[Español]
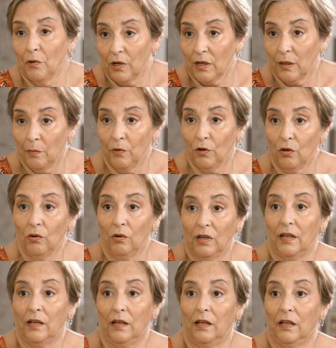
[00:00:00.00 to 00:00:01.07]
por ejemplo,
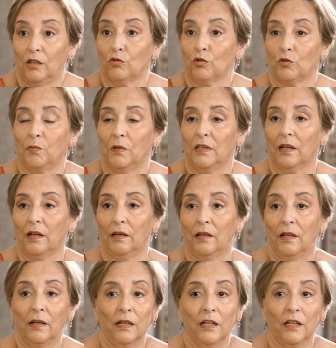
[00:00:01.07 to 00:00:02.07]
en su hospital.